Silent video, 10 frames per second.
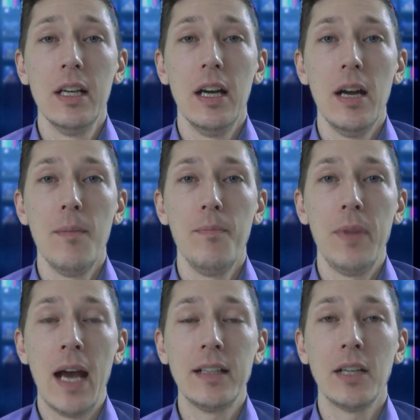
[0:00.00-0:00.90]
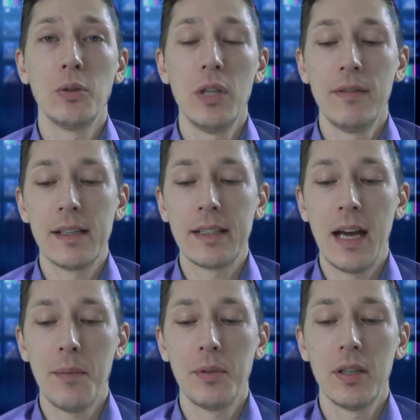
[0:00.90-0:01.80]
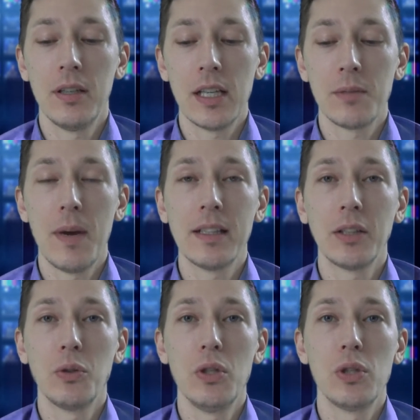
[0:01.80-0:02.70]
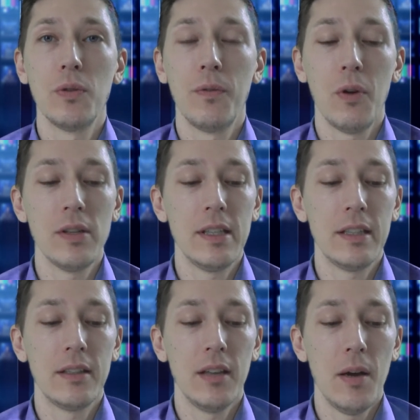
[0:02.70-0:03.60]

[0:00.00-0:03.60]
Ähm, der hat natürlich was gehabt, das mahnt natürlich zur Vorsicht,